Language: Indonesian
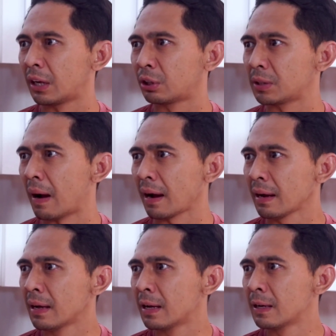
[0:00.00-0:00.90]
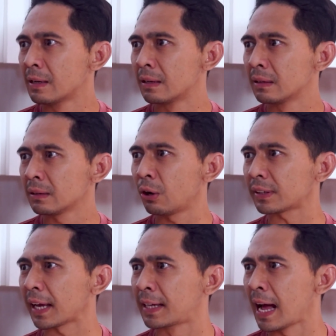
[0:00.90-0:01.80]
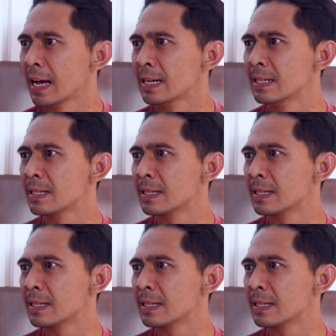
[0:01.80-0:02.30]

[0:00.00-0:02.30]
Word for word: Kok gitu sih, Mae? Kok tega?